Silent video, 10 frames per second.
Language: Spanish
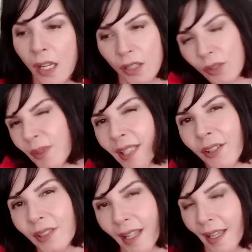Somos
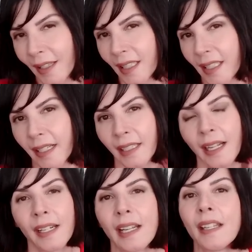dados a decir que
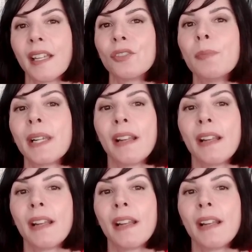la realidad supera